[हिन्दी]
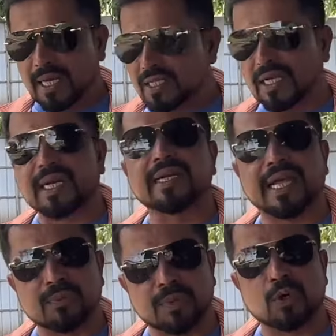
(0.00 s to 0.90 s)
है सडन
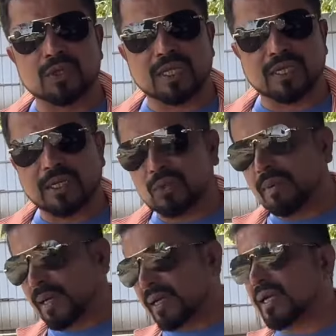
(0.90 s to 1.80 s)
डेथ भी हो सकता है तो
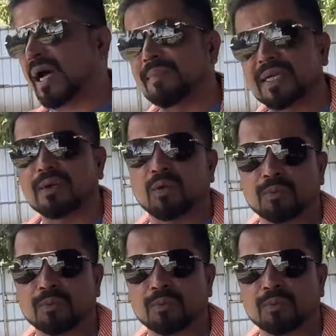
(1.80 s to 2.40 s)
हमारा काम है क्या